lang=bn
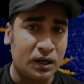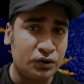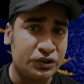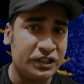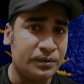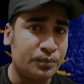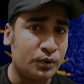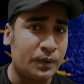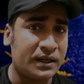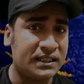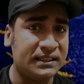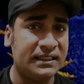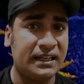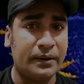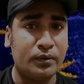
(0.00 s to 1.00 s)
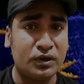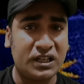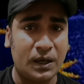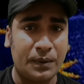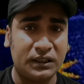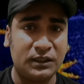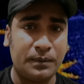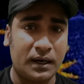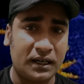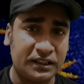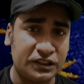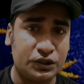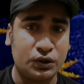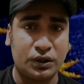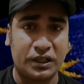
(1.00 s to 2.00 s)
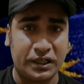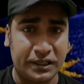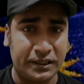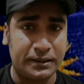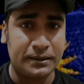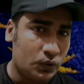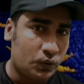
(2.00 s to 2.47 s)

মালয়েশিয়ান প্রবাসীদের এবং কি আমাদের বাংলাদেশ সরকারের